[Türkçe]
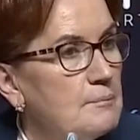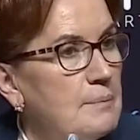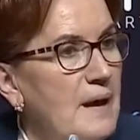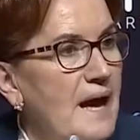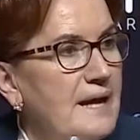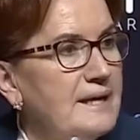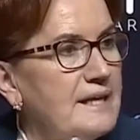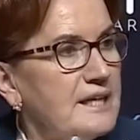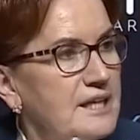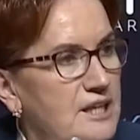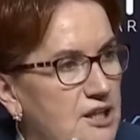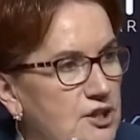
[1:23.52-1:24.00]

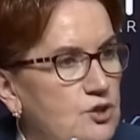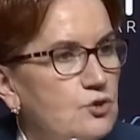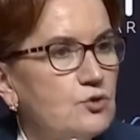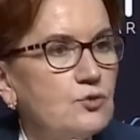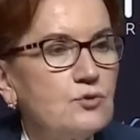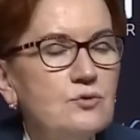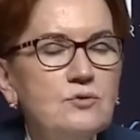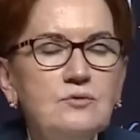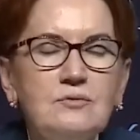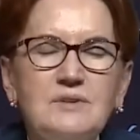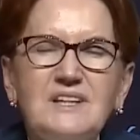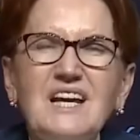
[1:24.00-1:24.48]
Ben iki
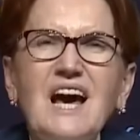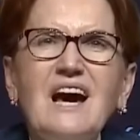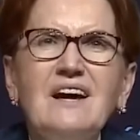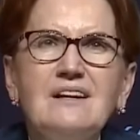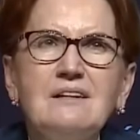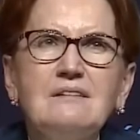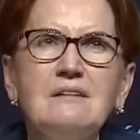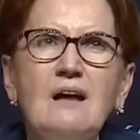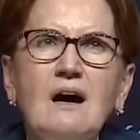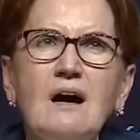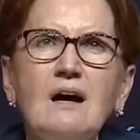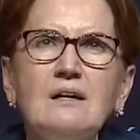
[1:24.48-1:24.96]
gün
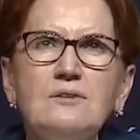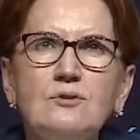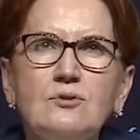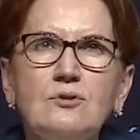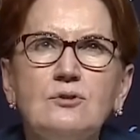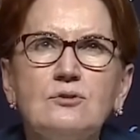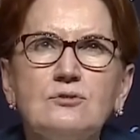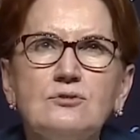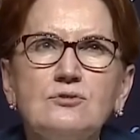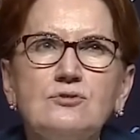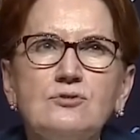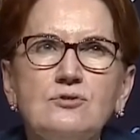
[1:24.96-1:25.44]
yani daha
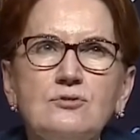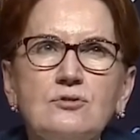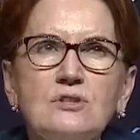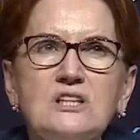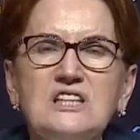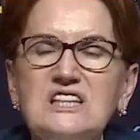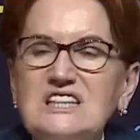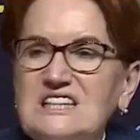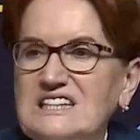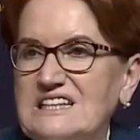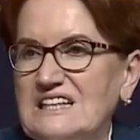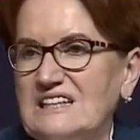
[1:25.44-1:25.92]
doğrusu
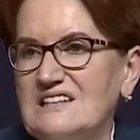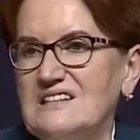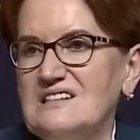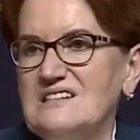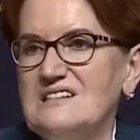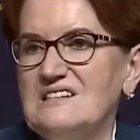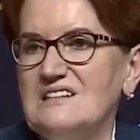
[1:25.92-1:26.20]
48